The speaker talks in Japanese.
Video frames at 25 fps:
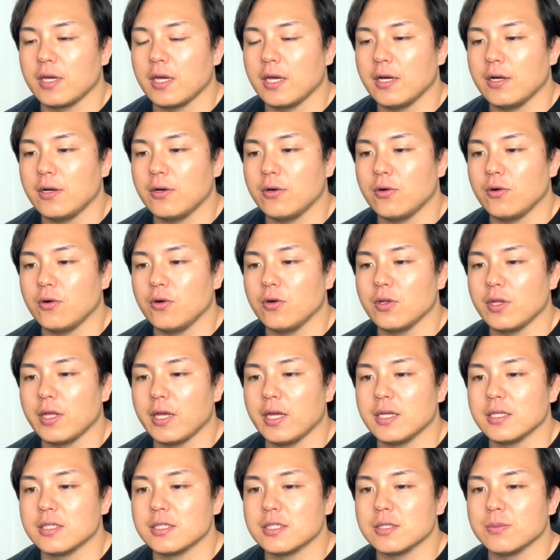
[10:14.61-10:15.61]
結構
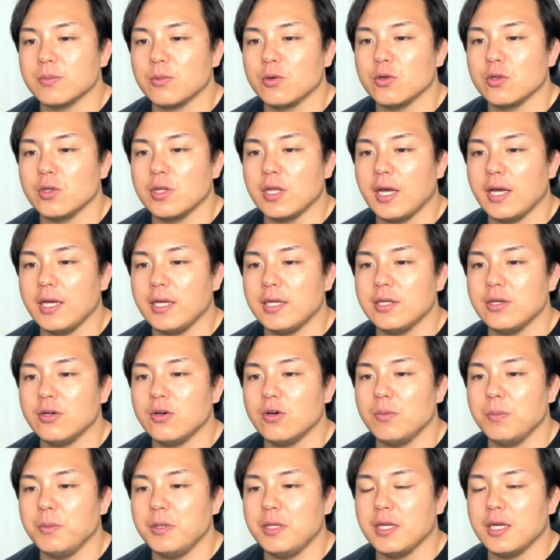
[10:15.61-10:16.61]
ね、相撲内
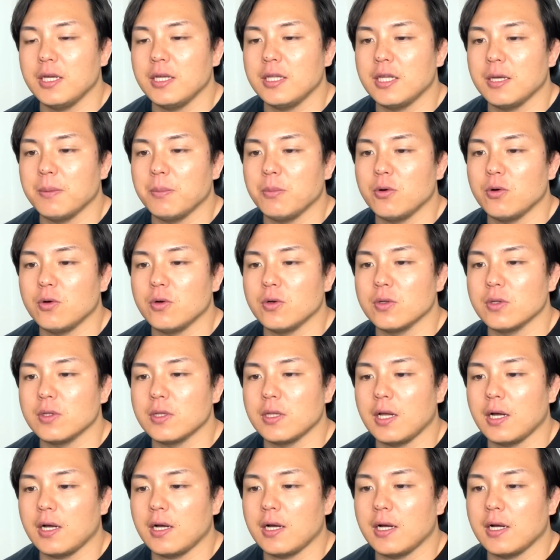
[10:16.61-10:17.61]
容を見ていても、
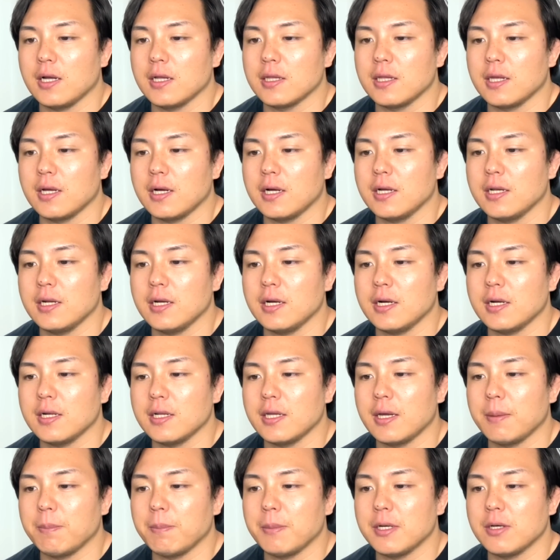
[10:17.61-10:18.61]
なんかなかなか
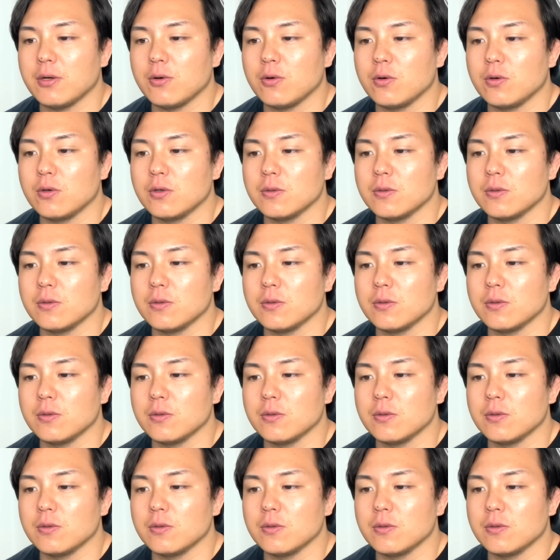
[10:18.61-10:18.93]
ね、あんまりこ